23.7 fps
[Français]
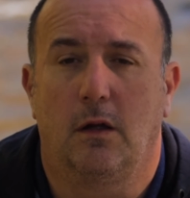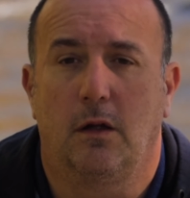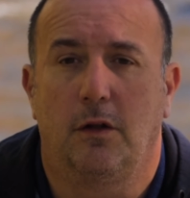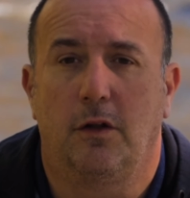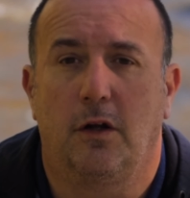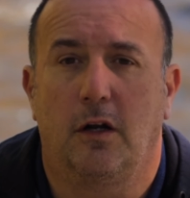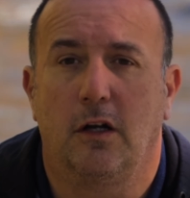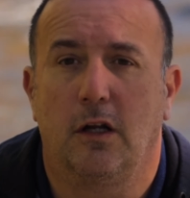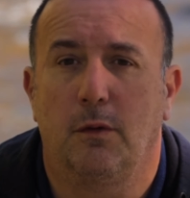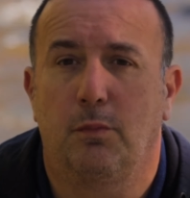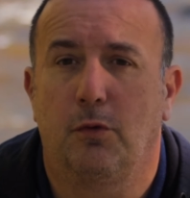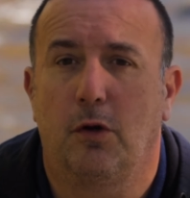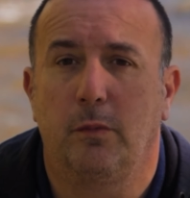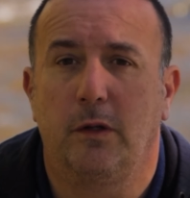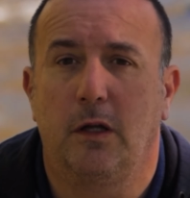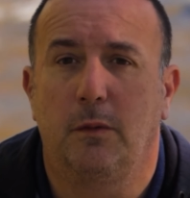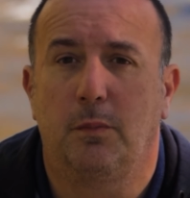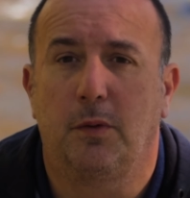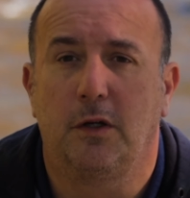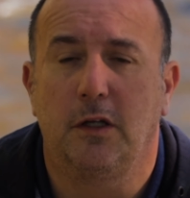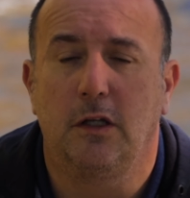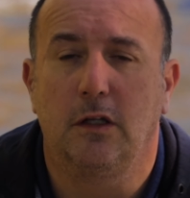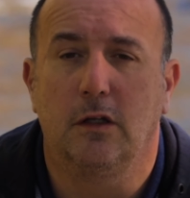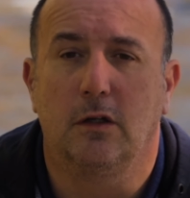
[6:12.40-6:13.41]
dans les premiers
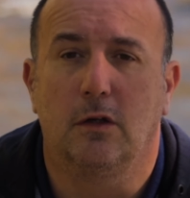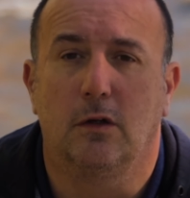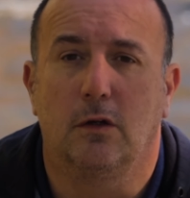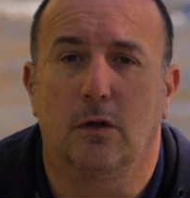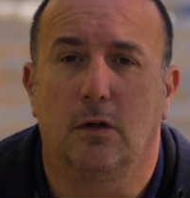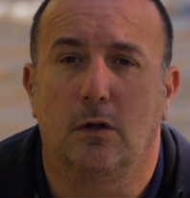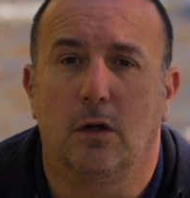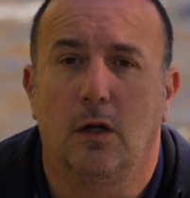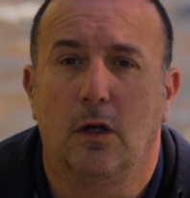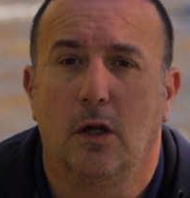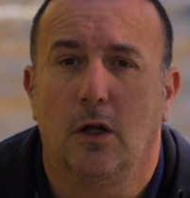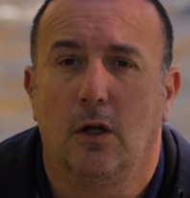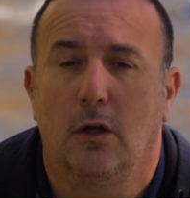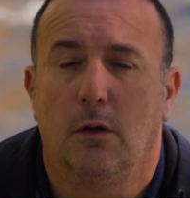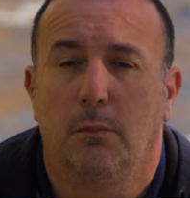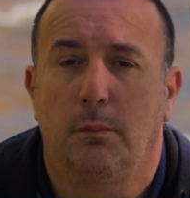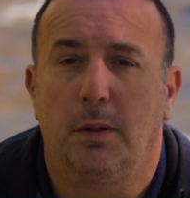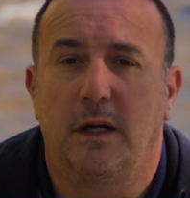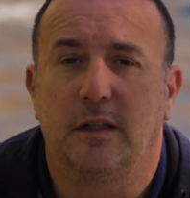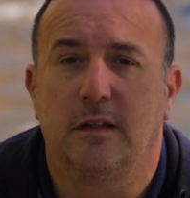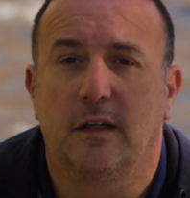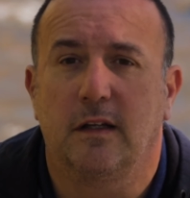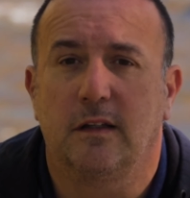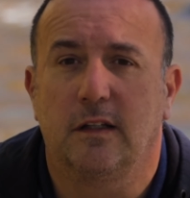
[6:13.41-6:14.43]
prix
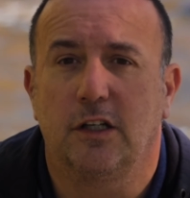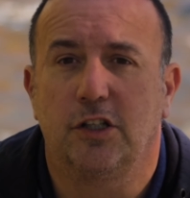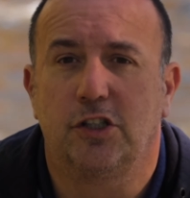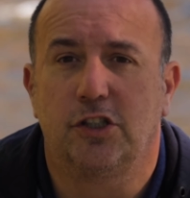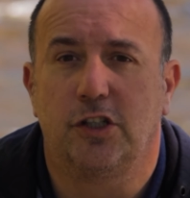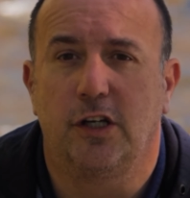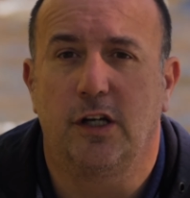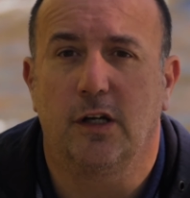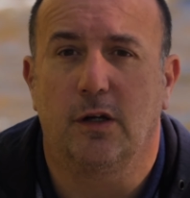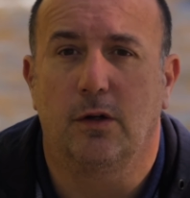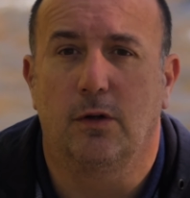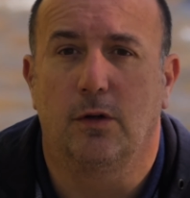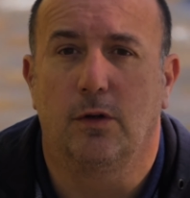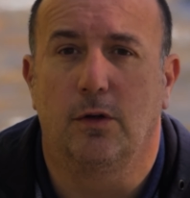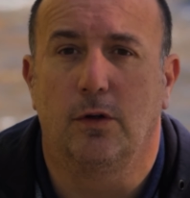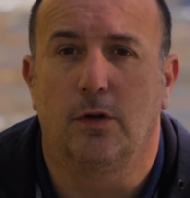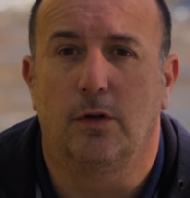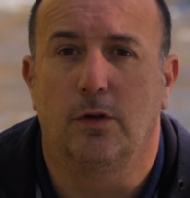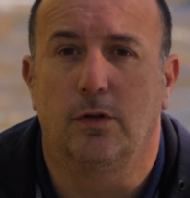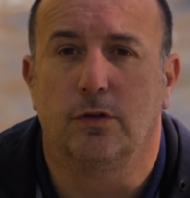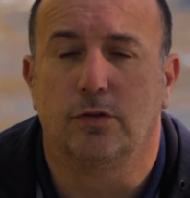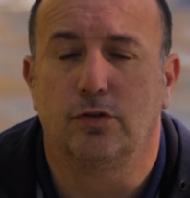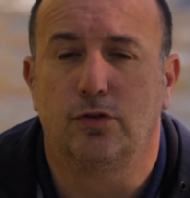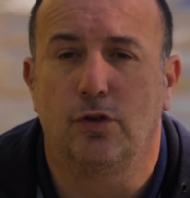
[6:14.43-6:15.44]
pas très très chers
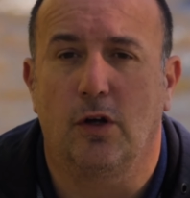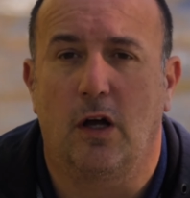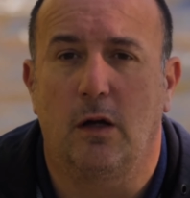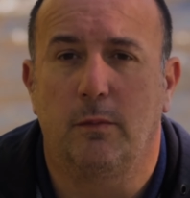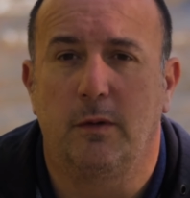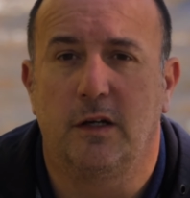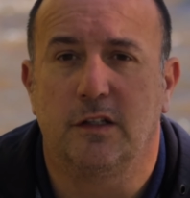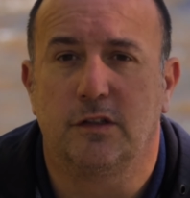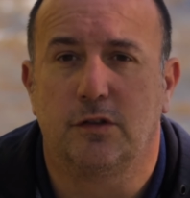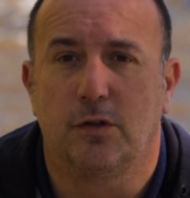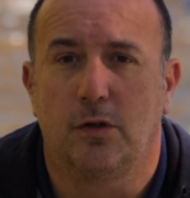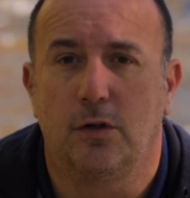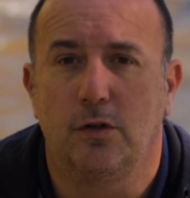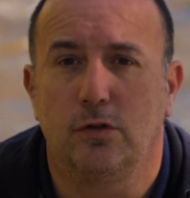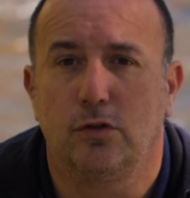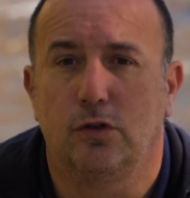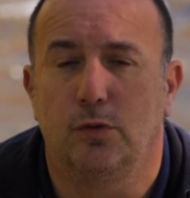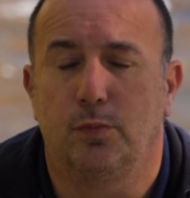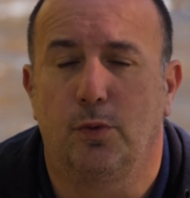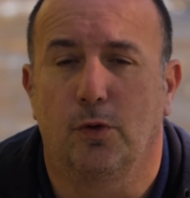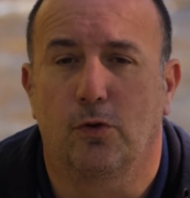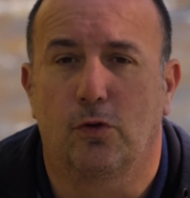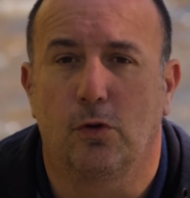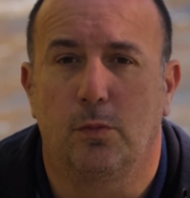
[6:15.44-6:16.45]
sur Amazon.
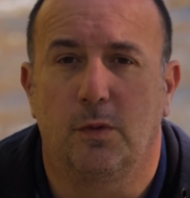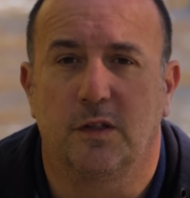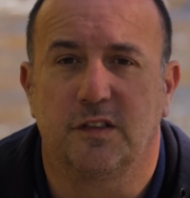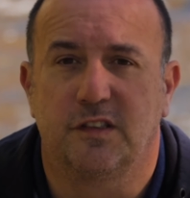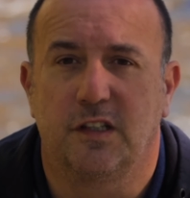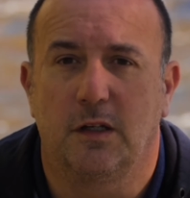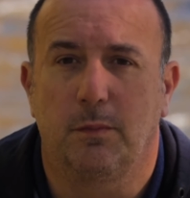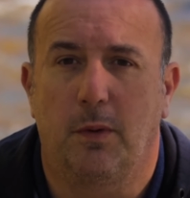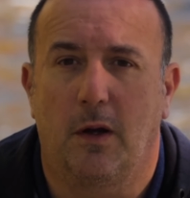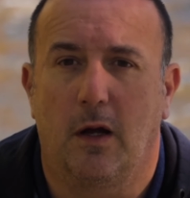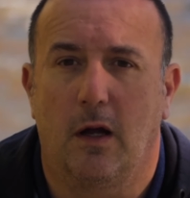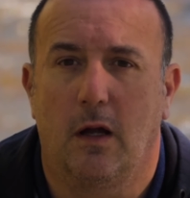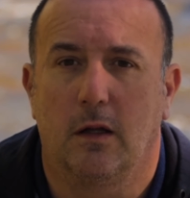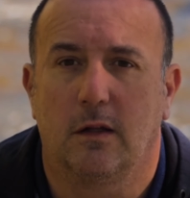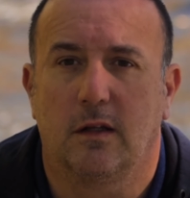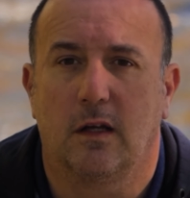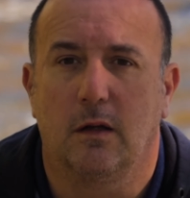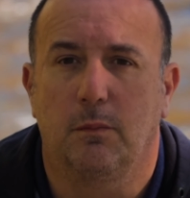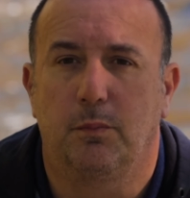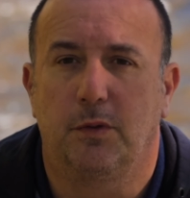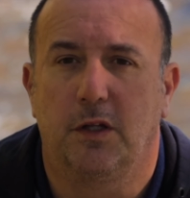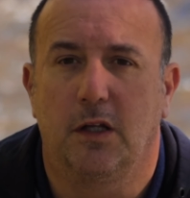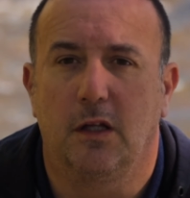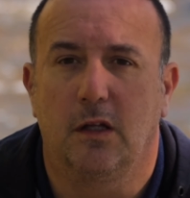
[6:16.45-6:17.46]
Tu peux commencer par un
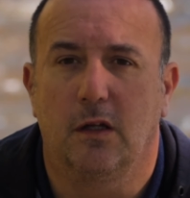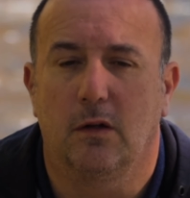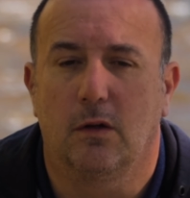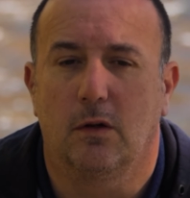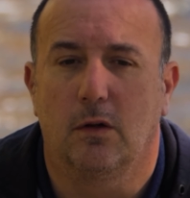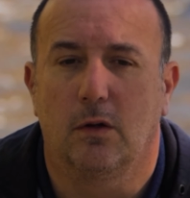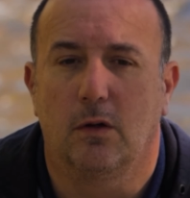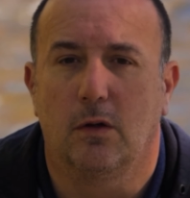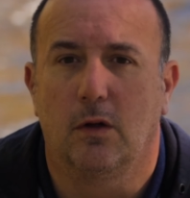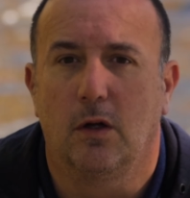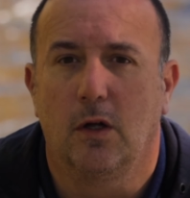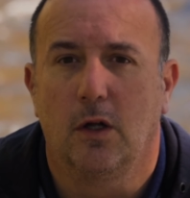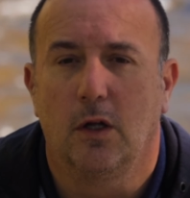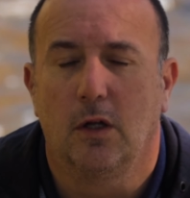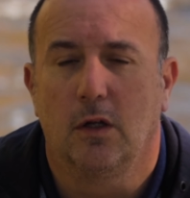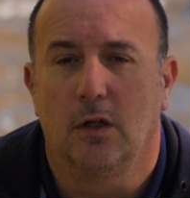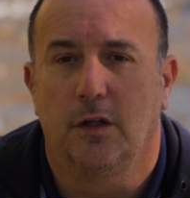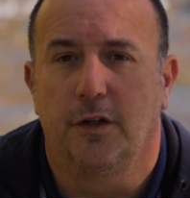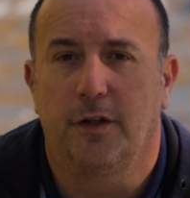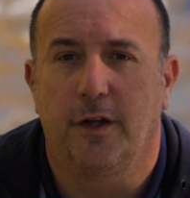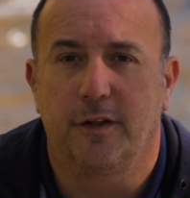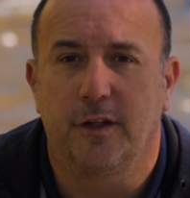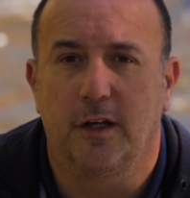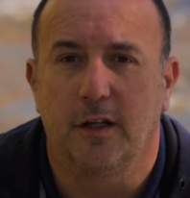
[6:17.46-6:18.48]
trépied
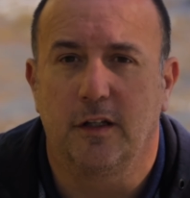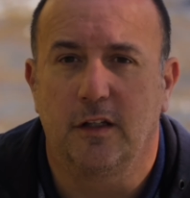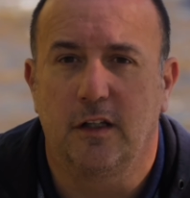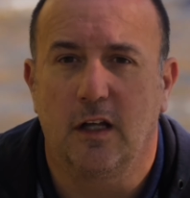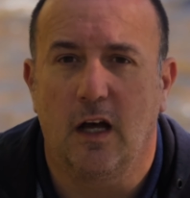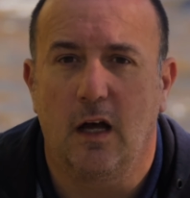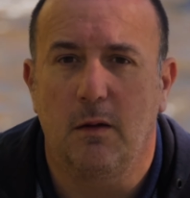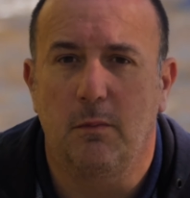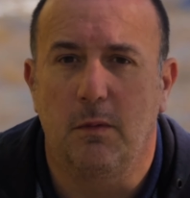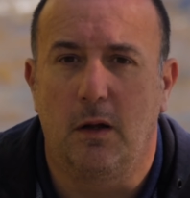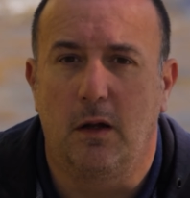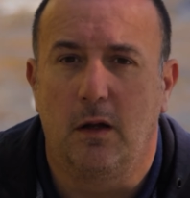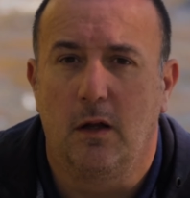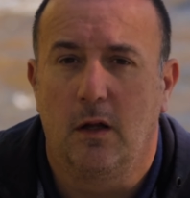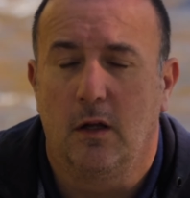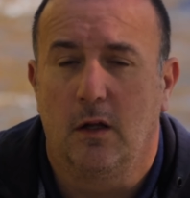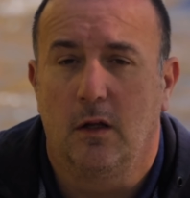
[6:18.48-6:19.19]
d'entrée de gamme.